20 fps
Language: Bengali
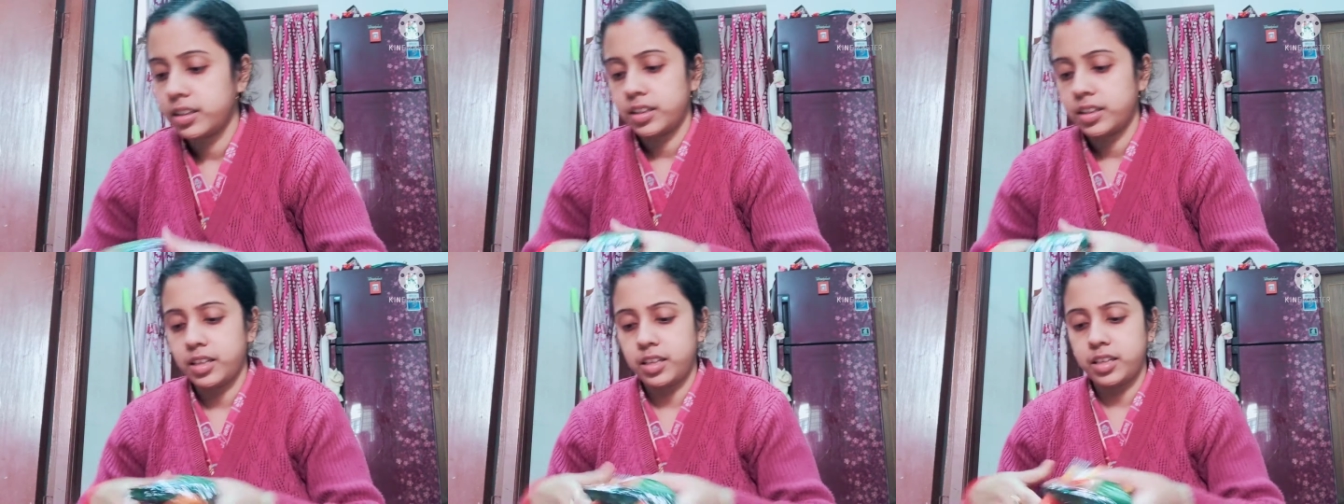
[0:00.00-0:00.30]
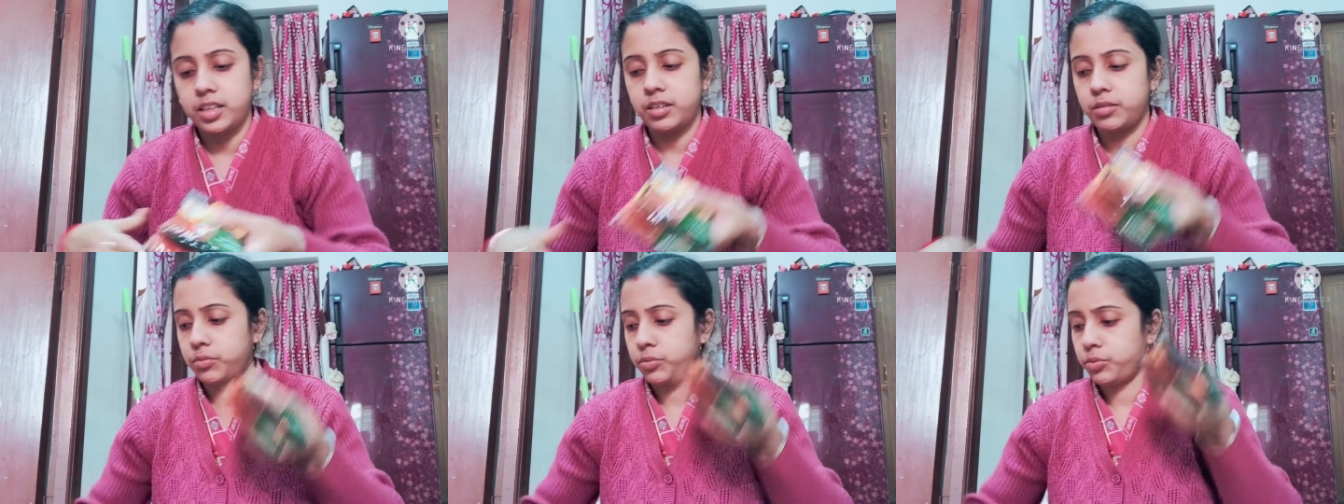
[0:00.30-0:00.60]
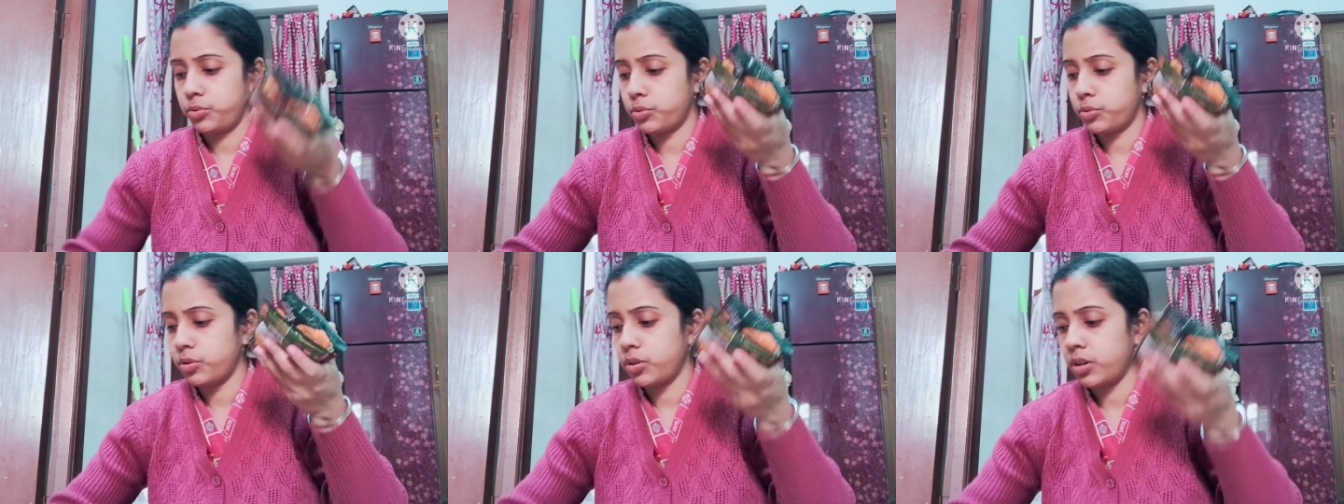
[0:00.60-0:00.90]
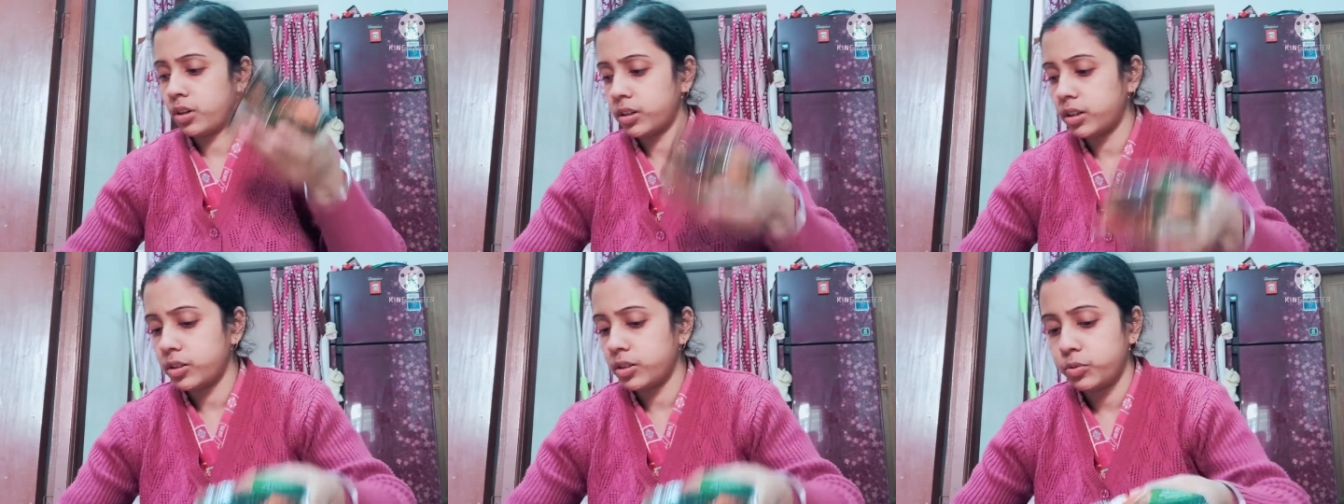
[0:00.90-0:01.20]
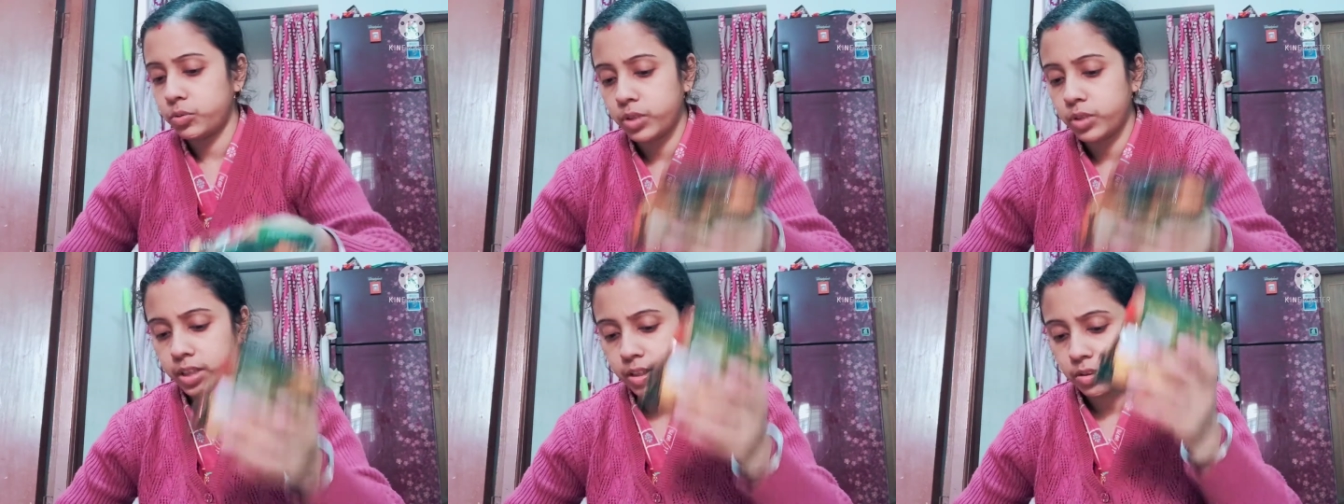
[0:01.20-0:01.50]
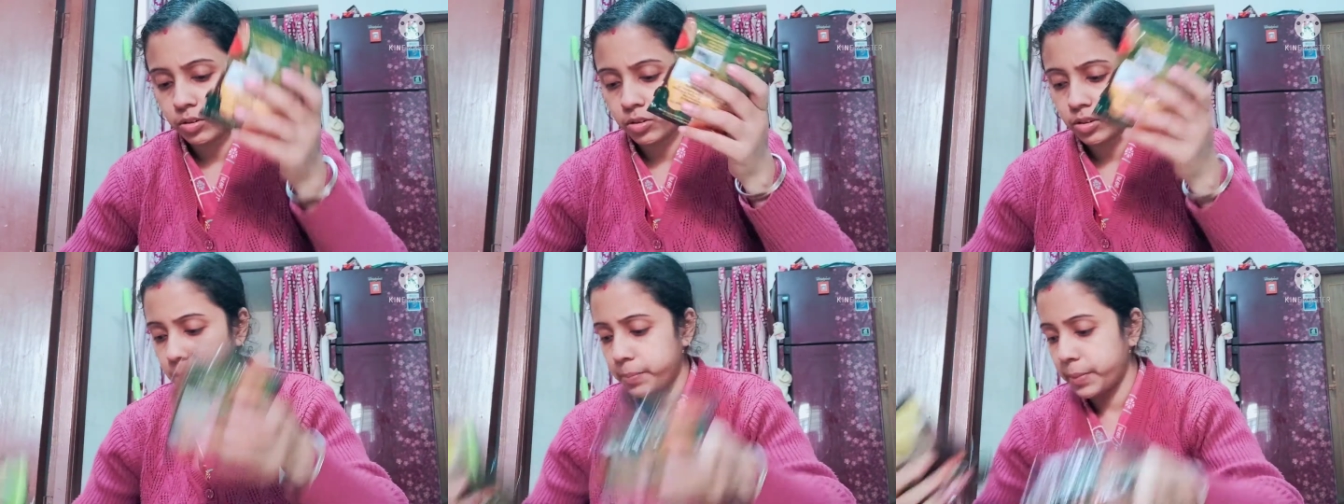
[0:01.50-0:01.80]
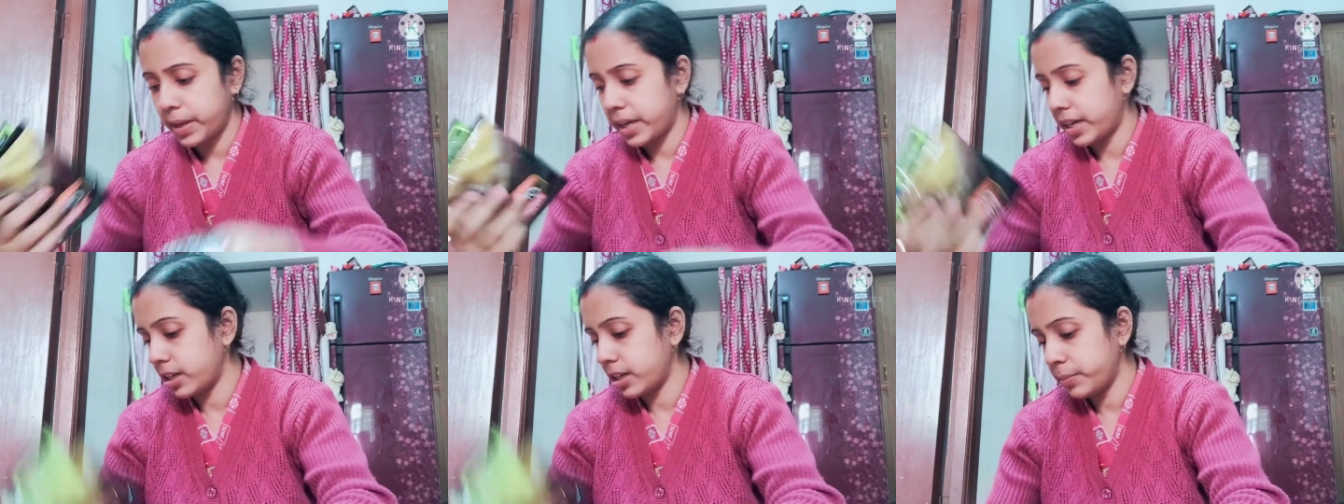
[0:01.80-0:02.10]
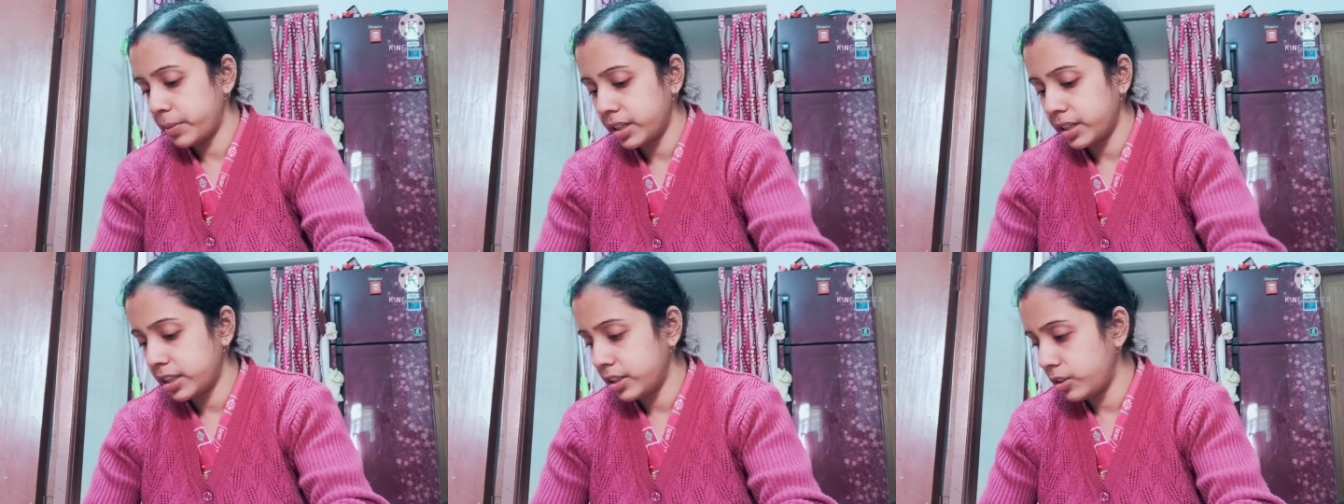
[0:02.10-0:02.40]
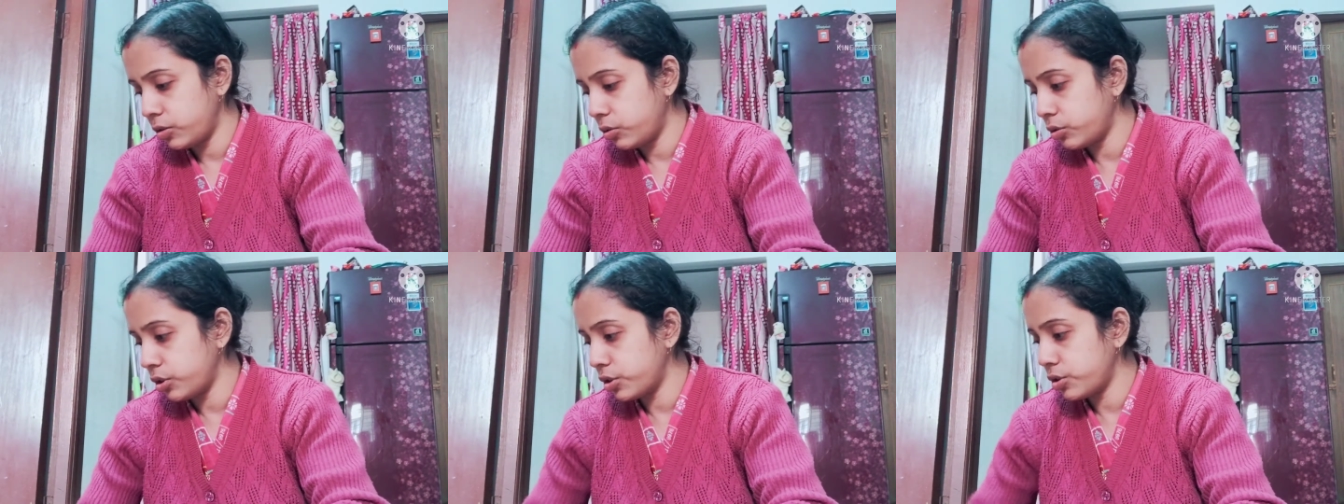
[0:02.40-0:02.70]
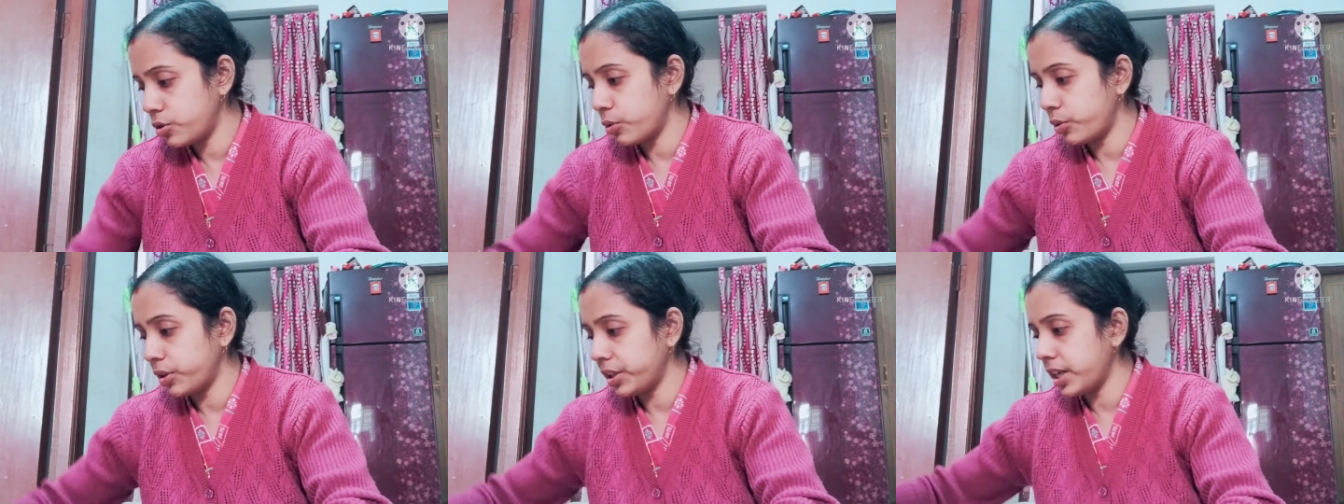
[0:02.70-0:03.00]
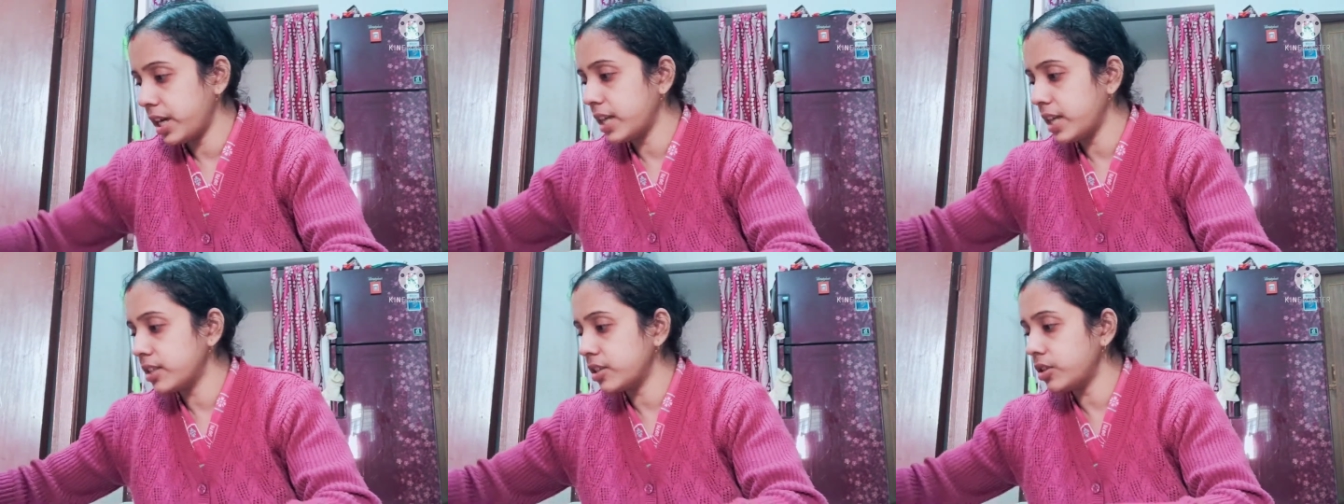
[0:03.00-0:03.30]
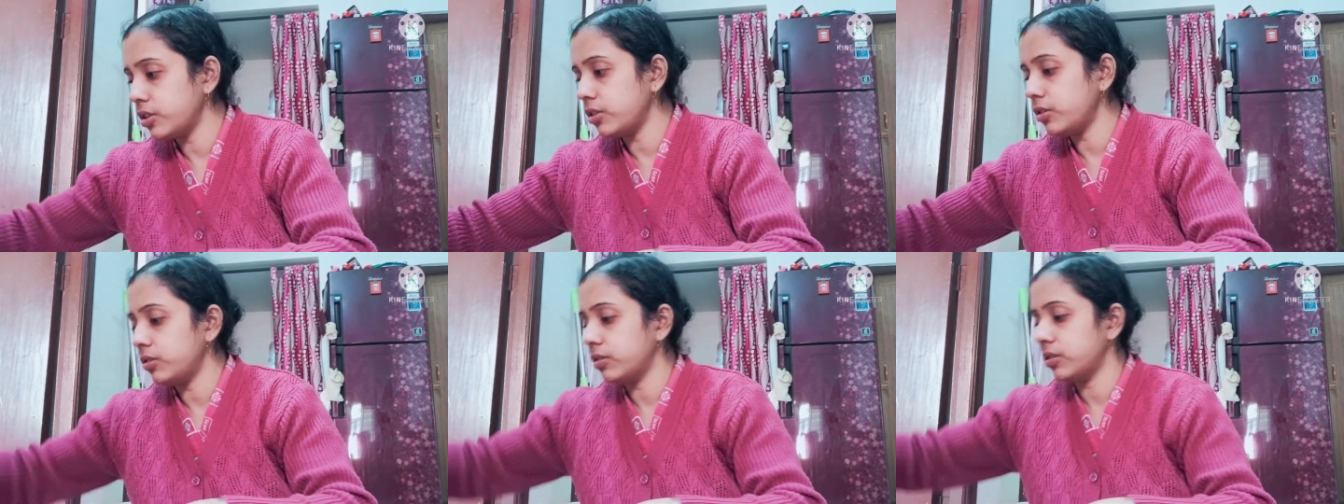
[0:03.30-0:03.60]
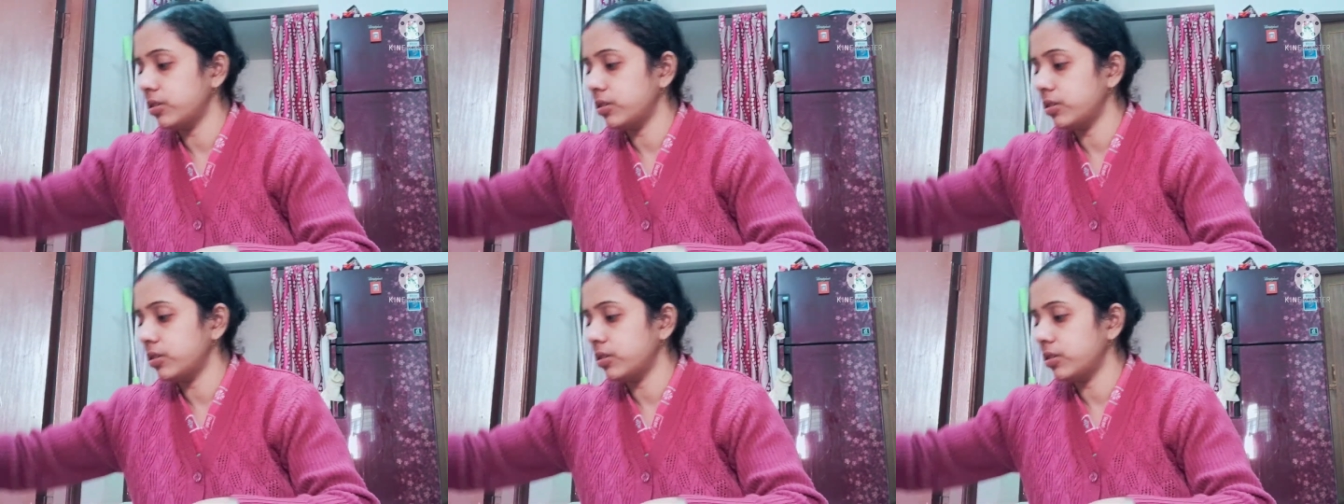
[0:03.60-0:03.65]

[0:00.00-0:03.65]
এই শুকনো লঙ্কার গুঁড়ো এগুলো তো প্যাকেট প্যাকেট এগুলো তো ছড়িয়ে আছে তো